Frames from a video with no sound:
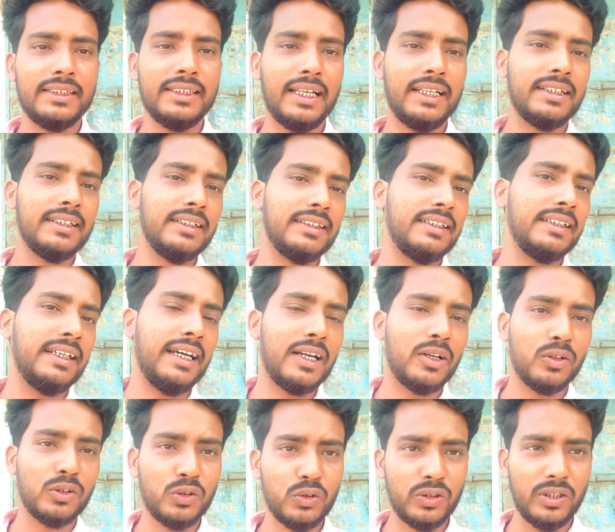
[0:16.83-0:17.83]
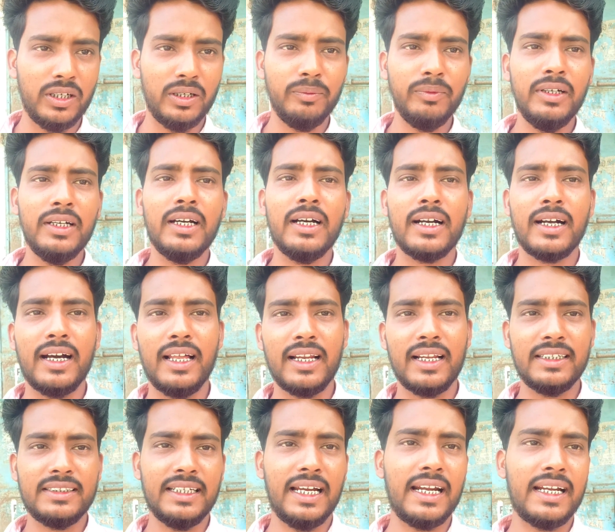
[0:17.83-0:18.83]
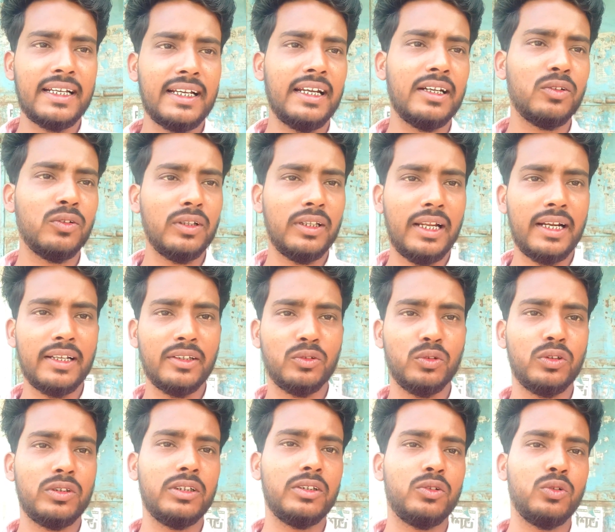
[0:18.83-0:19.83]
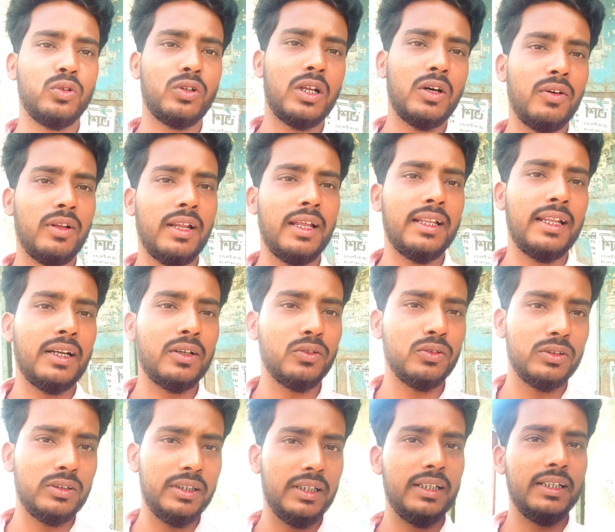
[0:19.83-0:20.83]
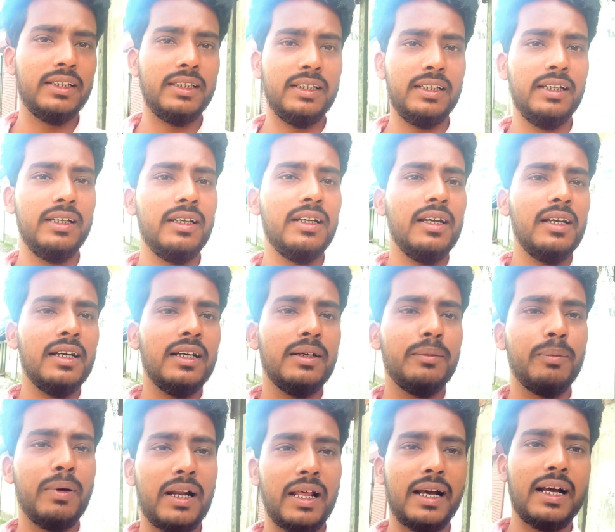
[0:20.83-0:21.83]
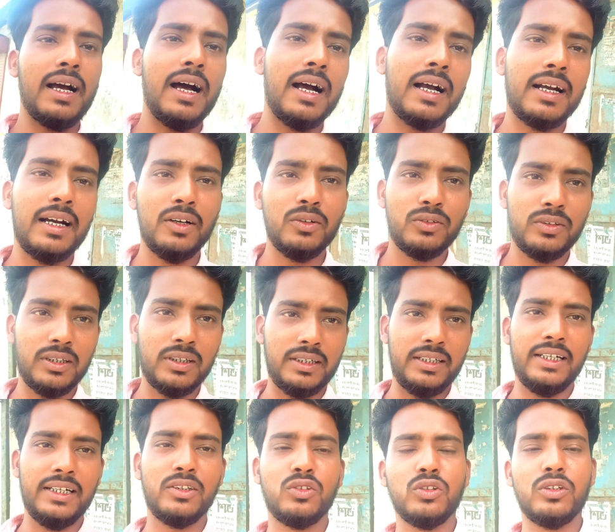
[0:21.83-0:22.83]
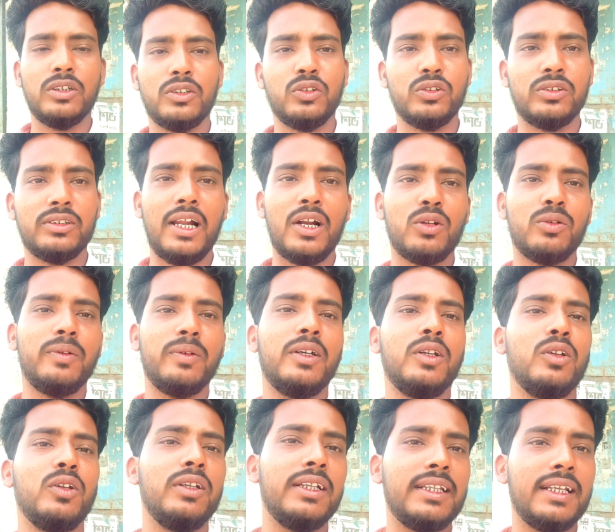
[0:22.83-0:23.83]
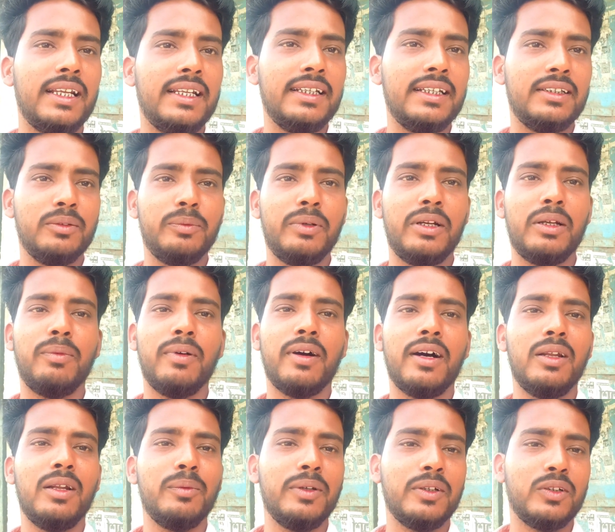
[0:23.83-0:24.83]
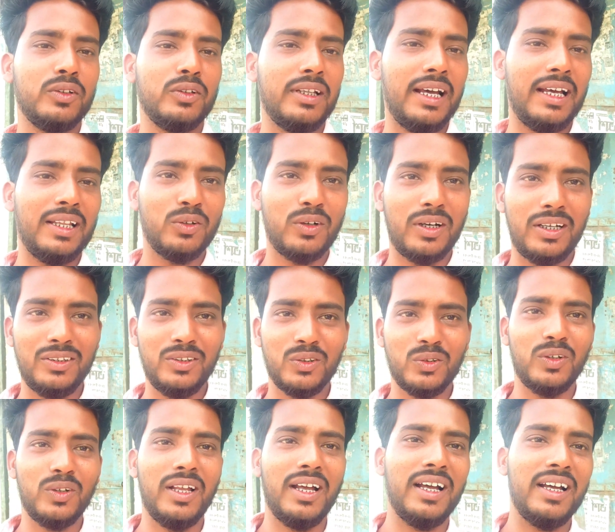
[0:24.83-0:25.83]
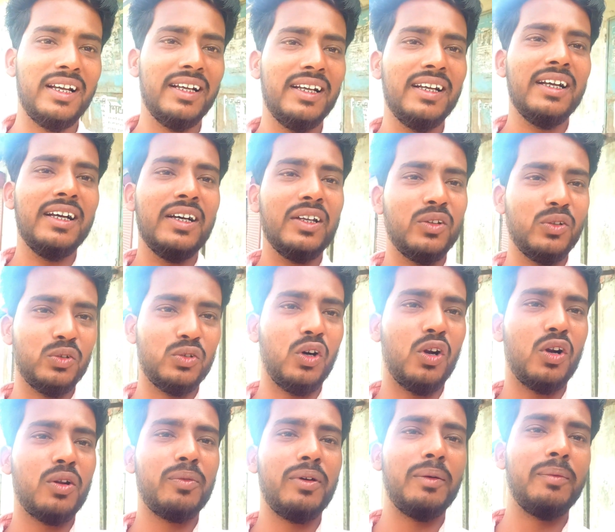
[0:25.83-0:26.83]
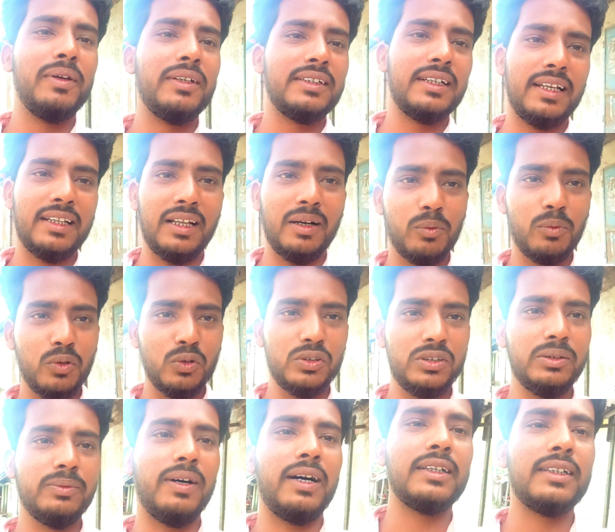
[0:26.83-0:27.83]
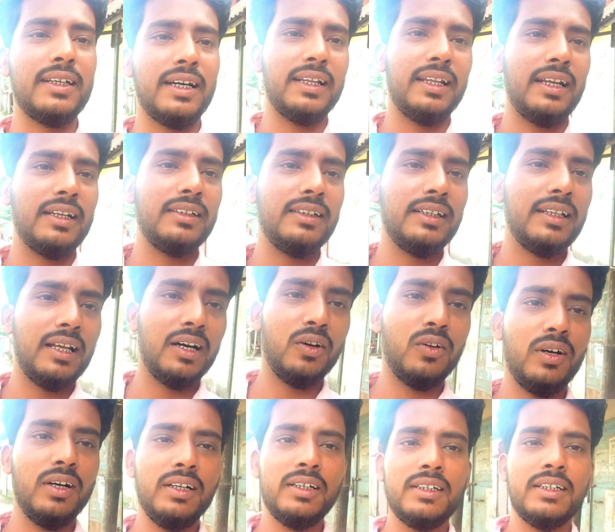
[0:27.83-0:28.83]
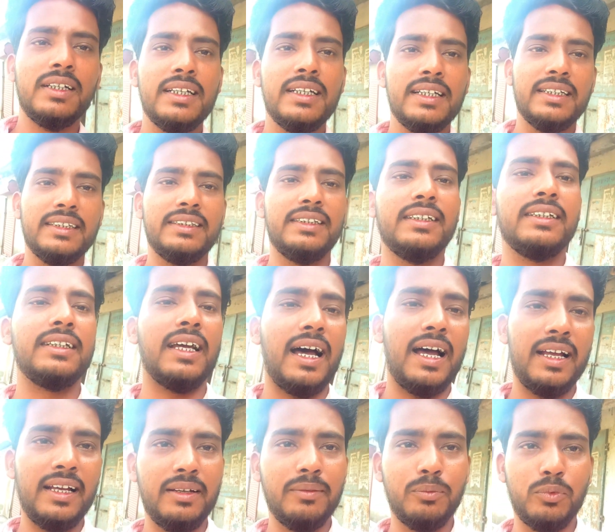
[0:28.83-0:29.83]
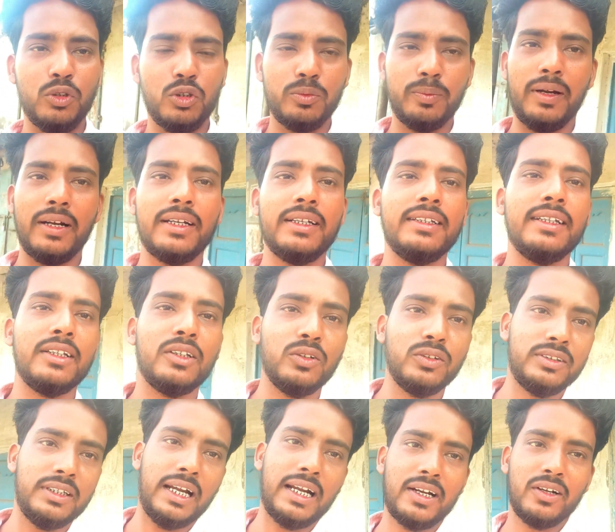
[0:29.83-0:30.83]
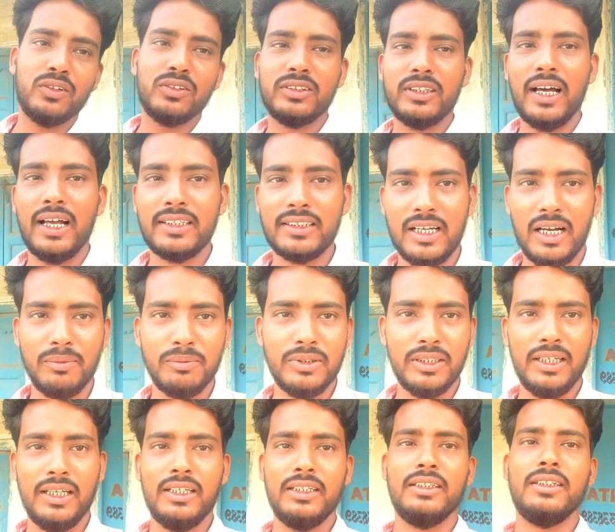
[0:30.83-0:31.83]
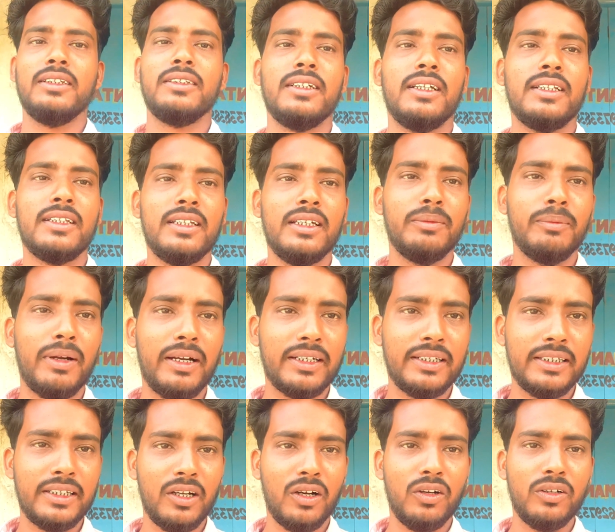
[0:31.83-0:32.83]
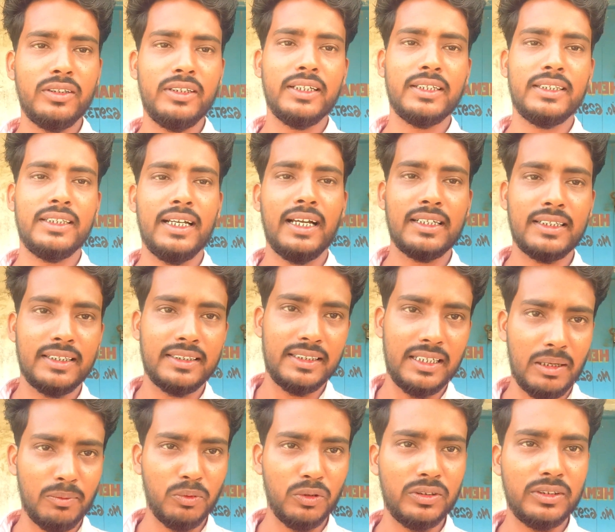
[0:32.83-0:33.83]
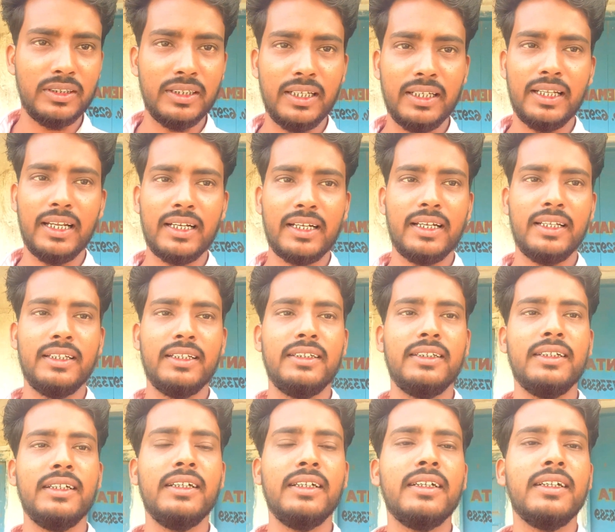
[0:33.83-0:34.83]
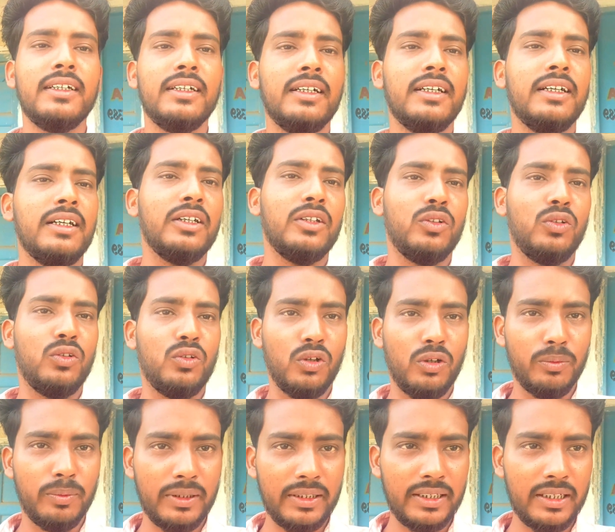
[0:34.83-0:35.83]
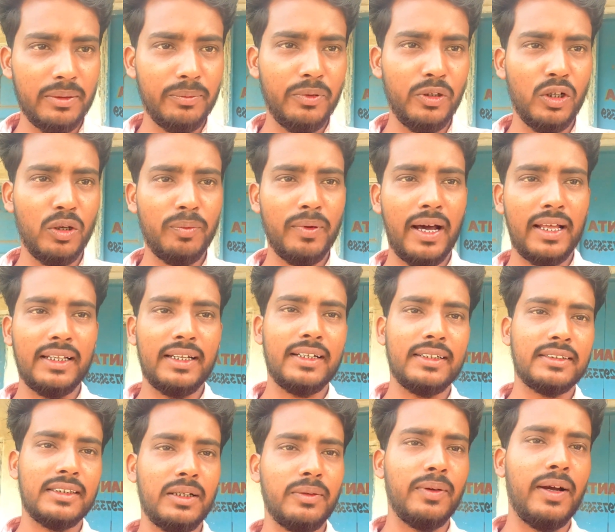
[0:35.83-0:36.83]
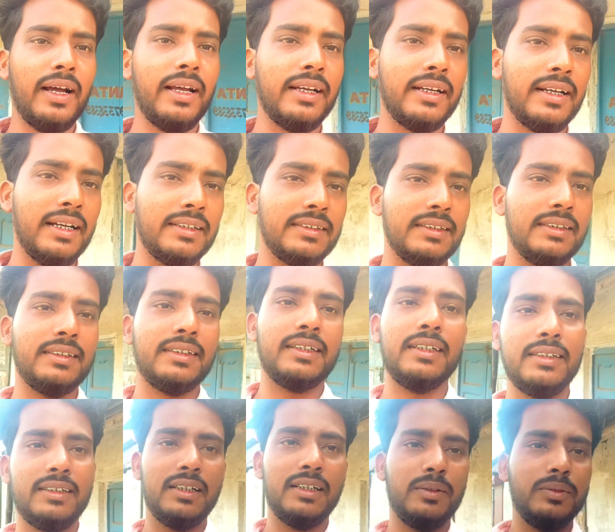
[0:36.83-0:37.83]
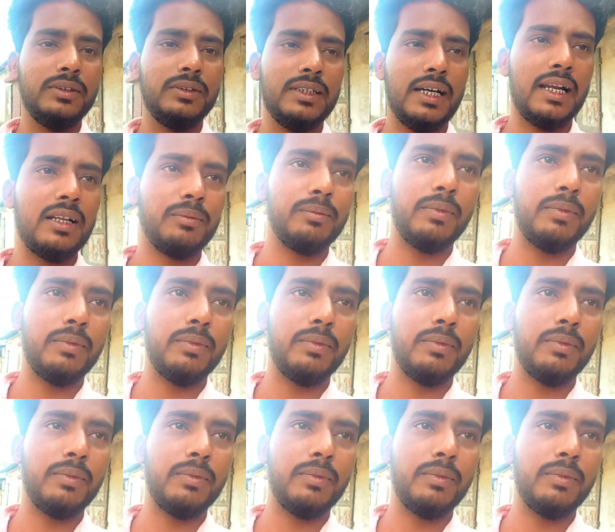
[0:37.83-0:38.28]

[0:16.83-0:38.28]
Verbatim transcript: जाने के लिए तैयार हो चुके हम कल का चार कट अनार है सोचे छोटा वाला अनार कुछ ले लेते हैं बड़ा गाँव का उतना डेढ़ सौ एक सौ साठ रुपये किलो लेता नहीं तो मेरा बगल में एक तो नया दुकान जो खुला है तो सौ रुपया बेच रहा तो हमको उसी भाँच का अनार लेना होगा इसलिए आए हैं फ्रूट मार्केट नहीं तो चार कट से आज काम चला लेते हैं चलते हैं मार्केट का और देखते हैं आज क्या पोजिशन अनार का नहीं है तो बने रहे वीडियो पर आधा रास्ता में आए हैं घर से निकल गए अभी जा रहे